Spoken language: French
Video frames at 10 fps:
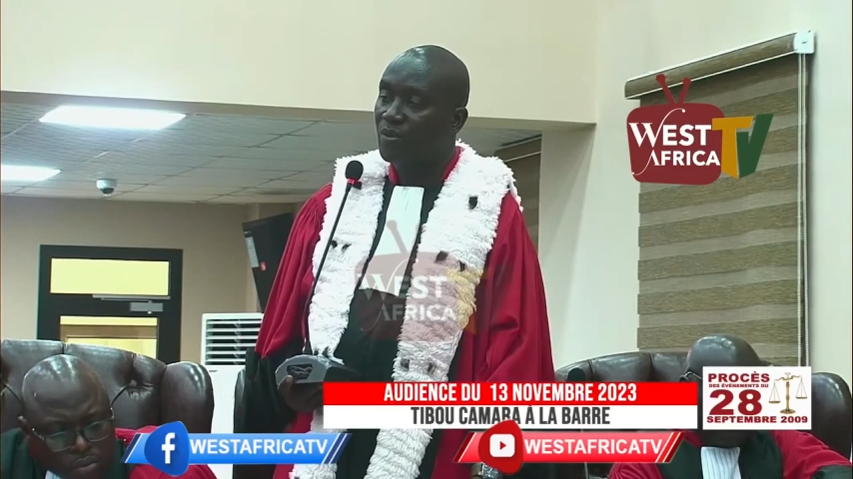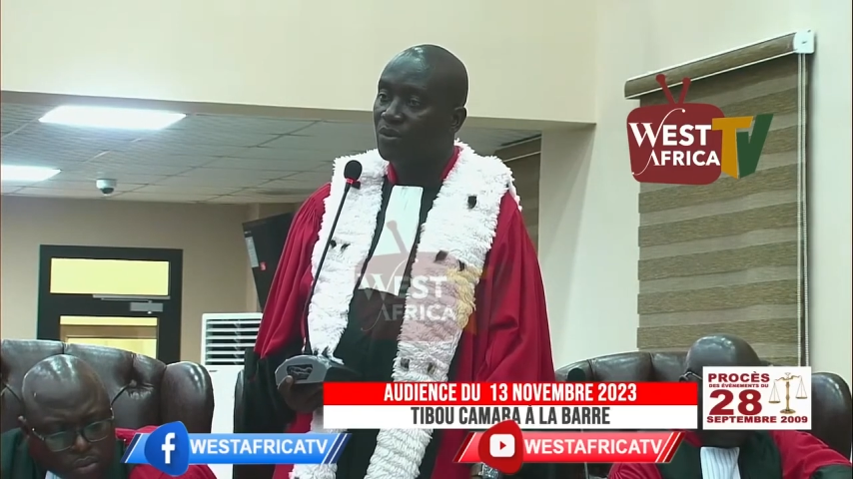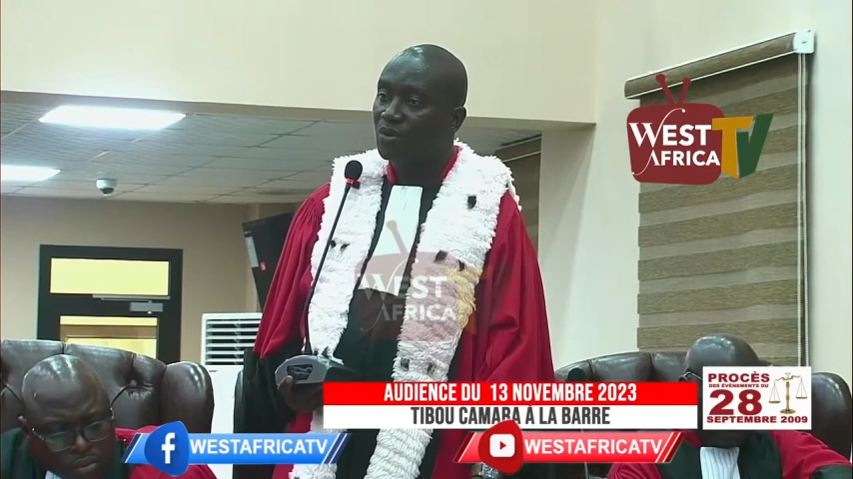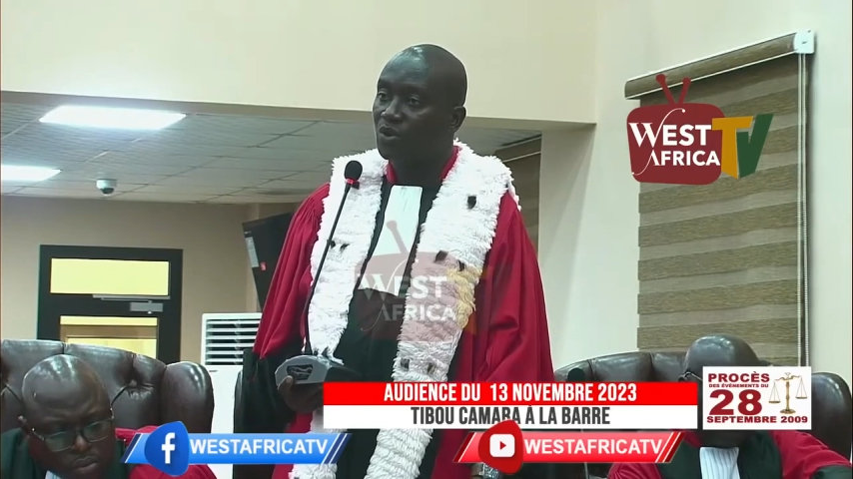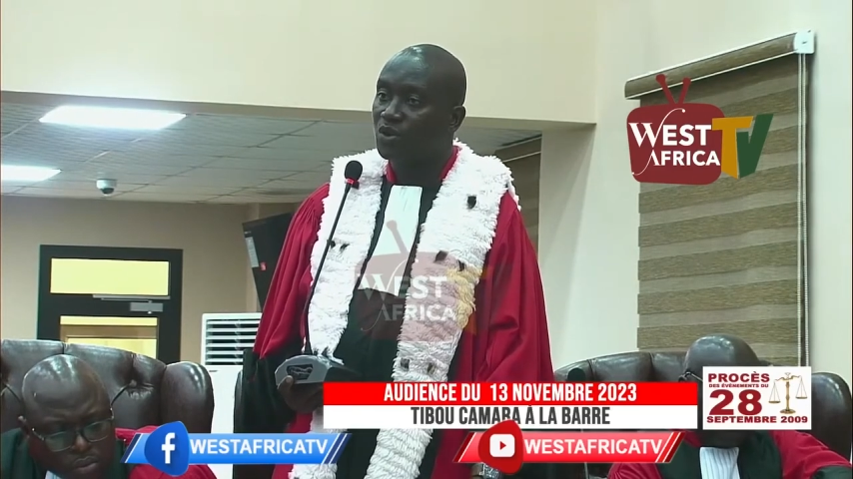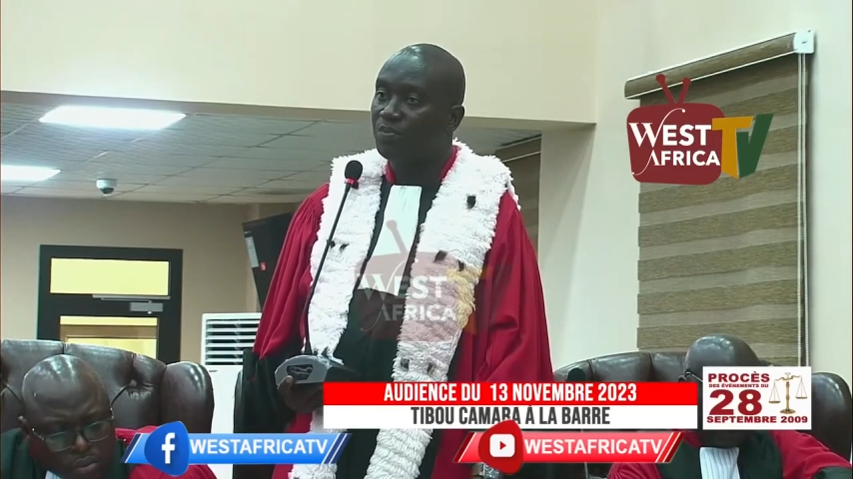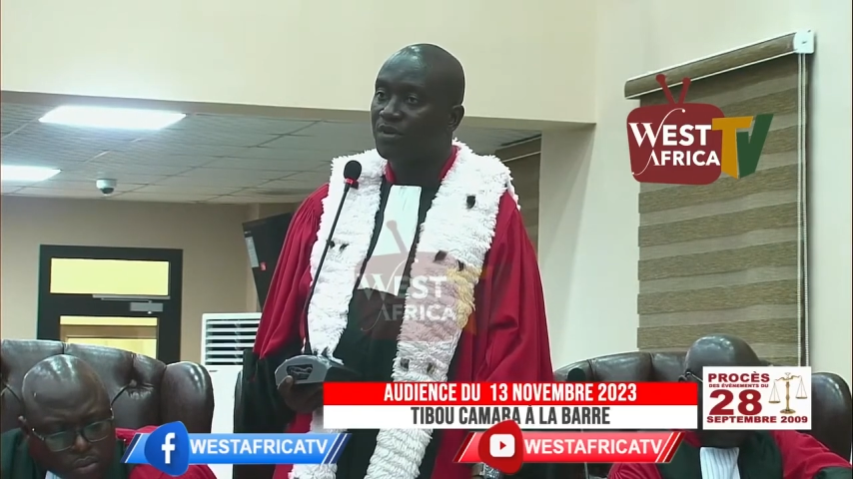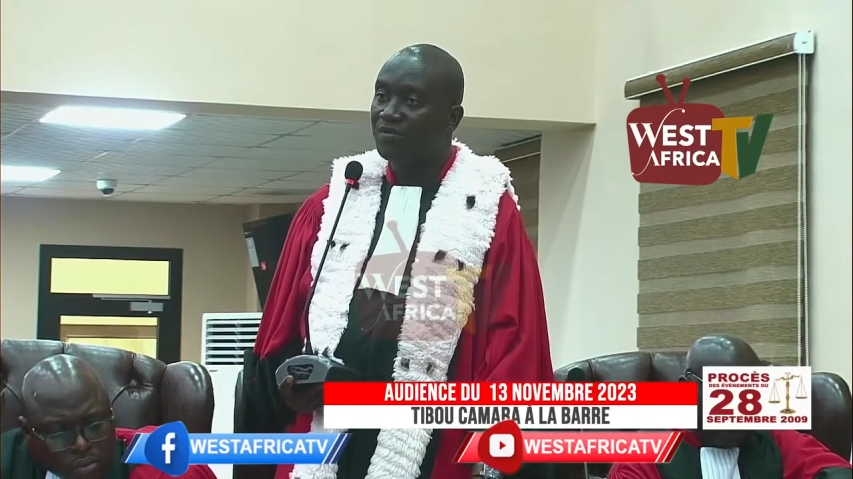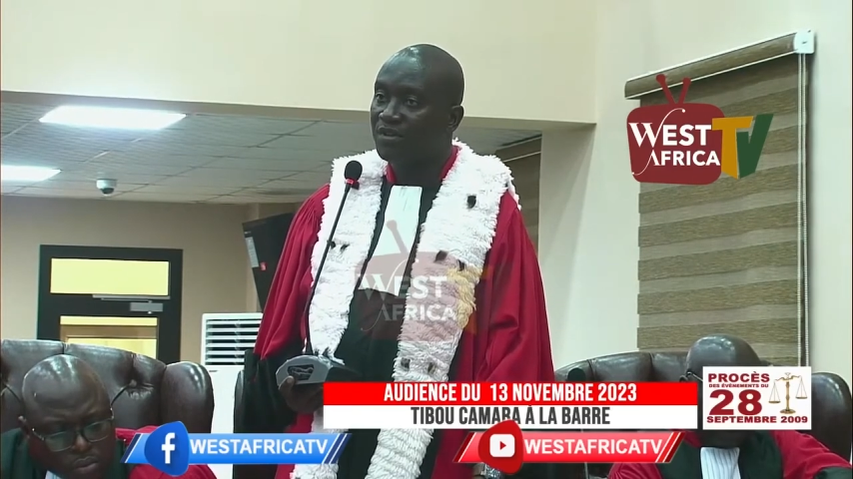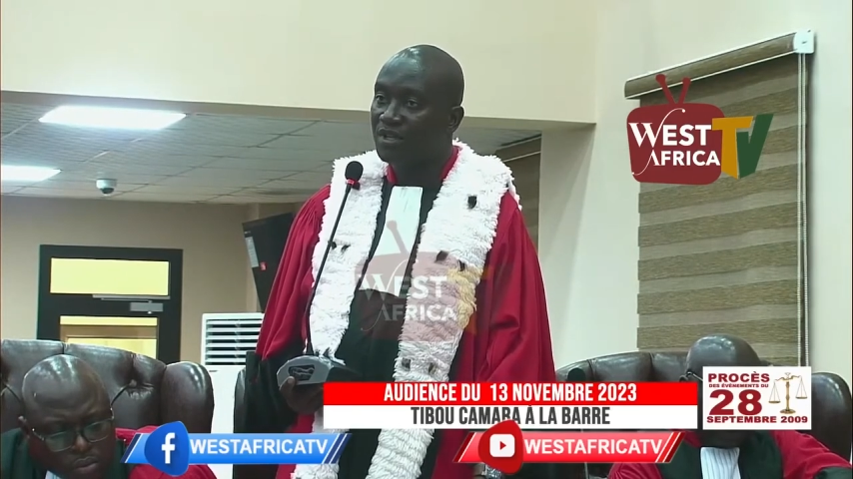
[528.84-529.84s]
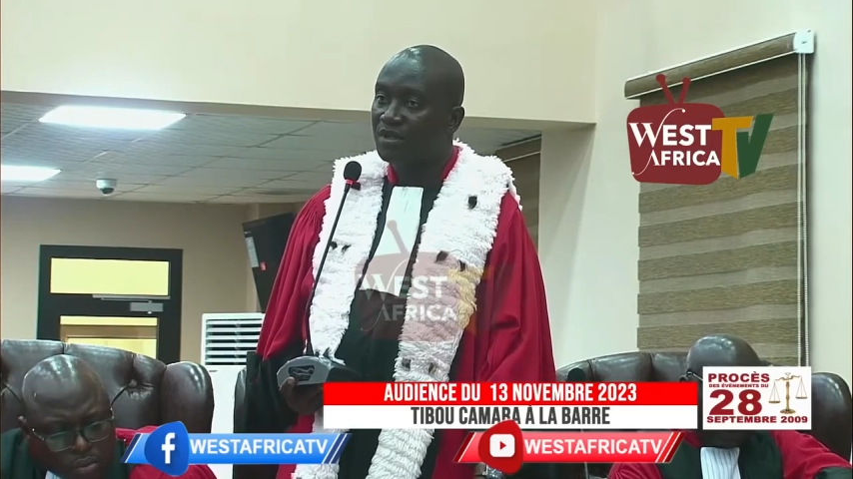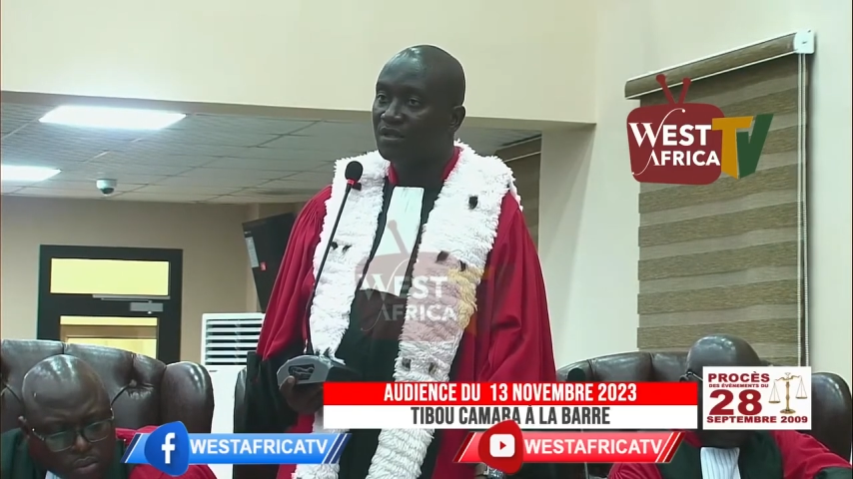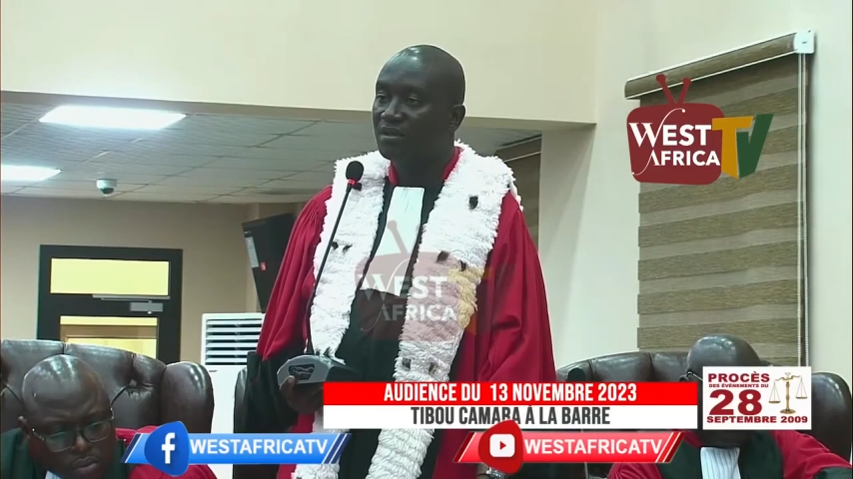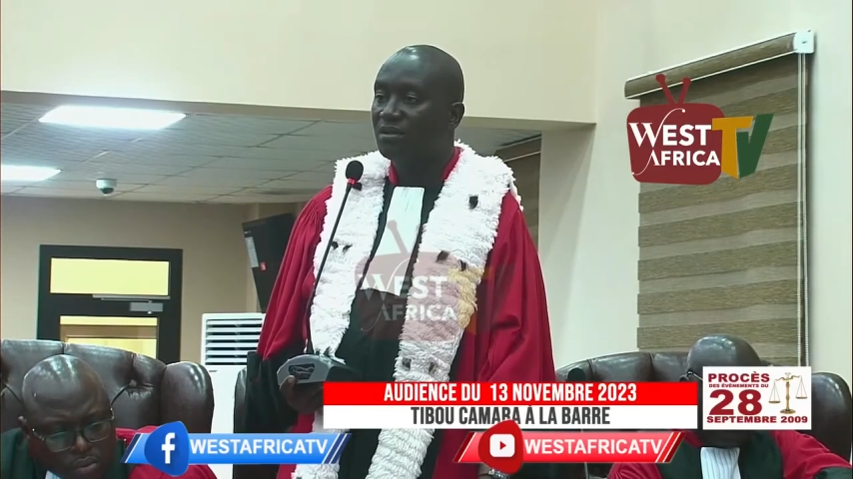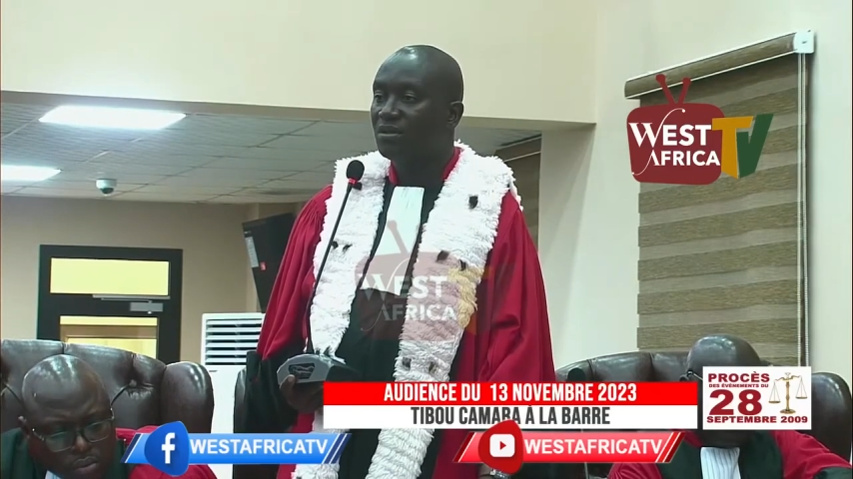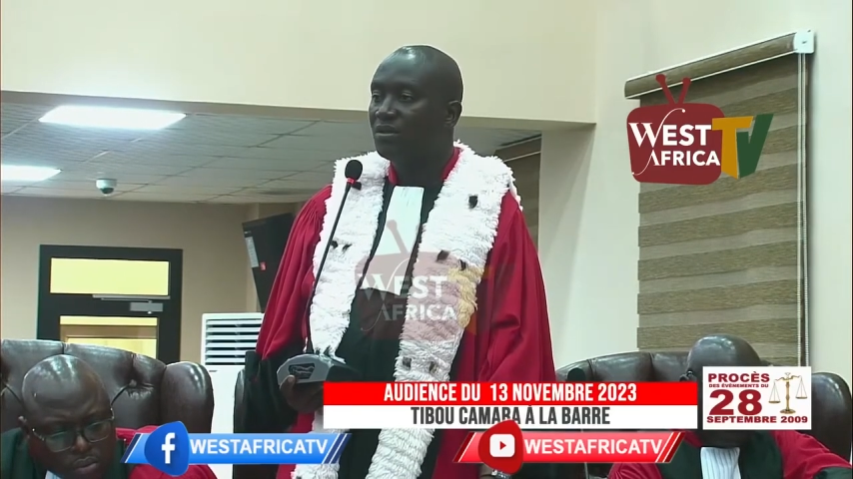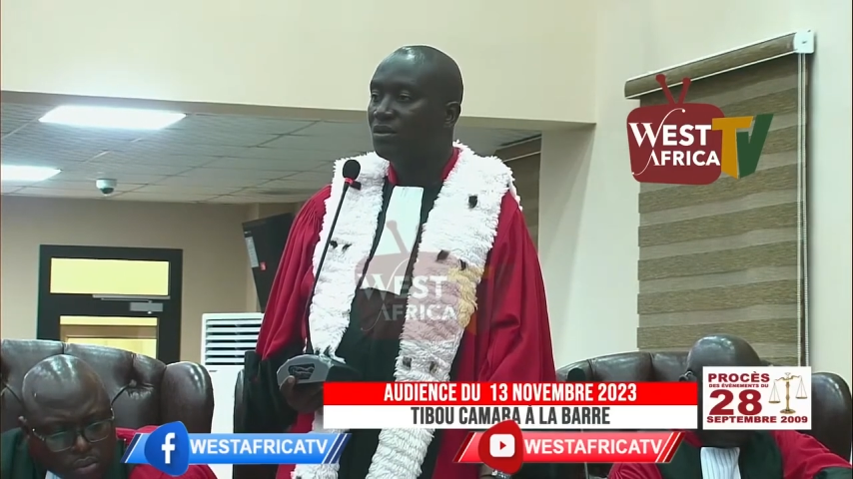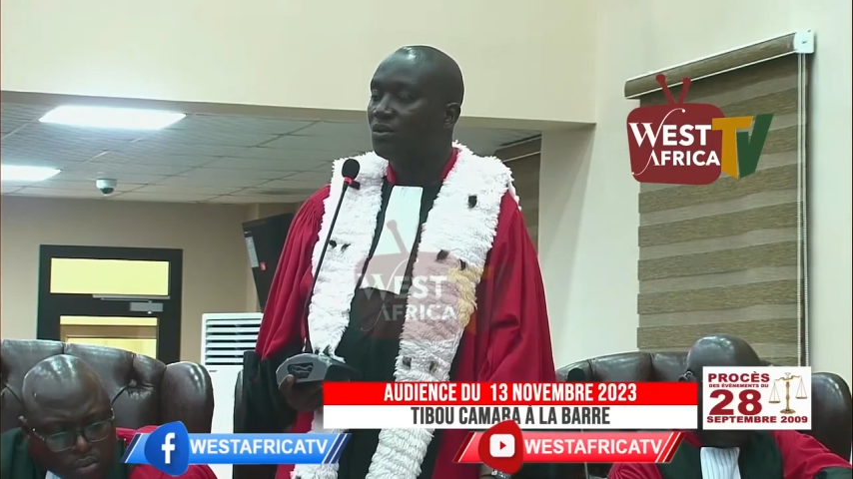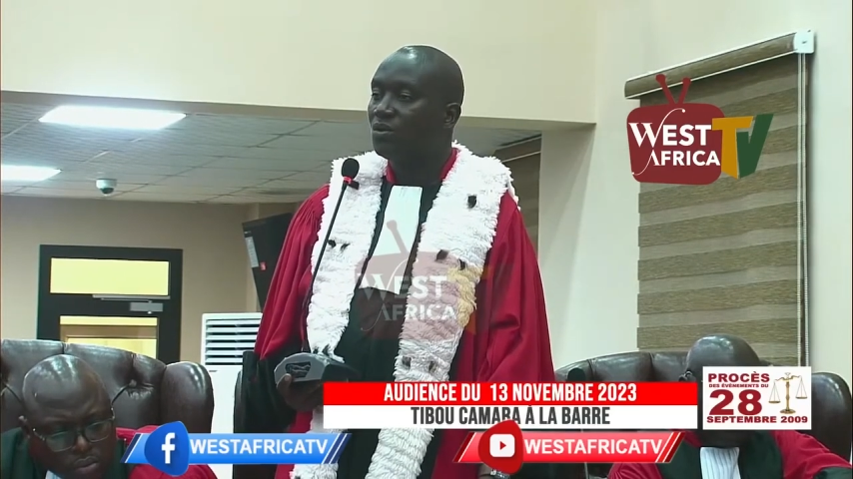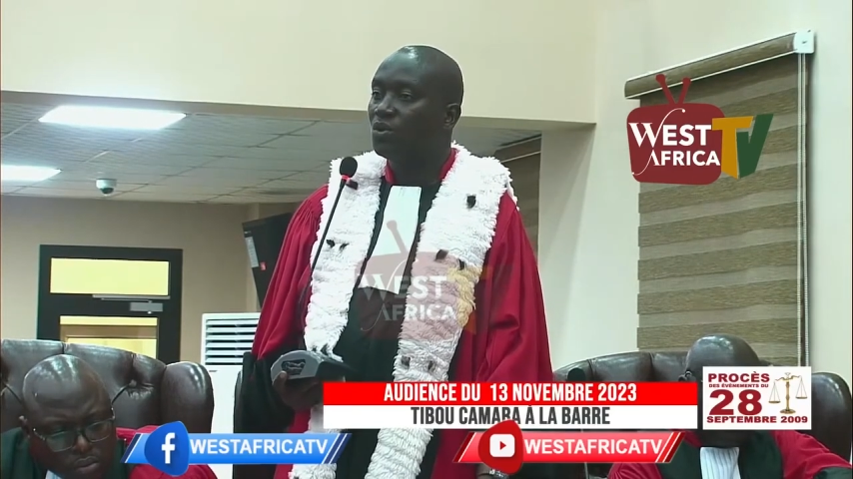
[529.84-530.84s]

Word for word: Claude Pivy, ou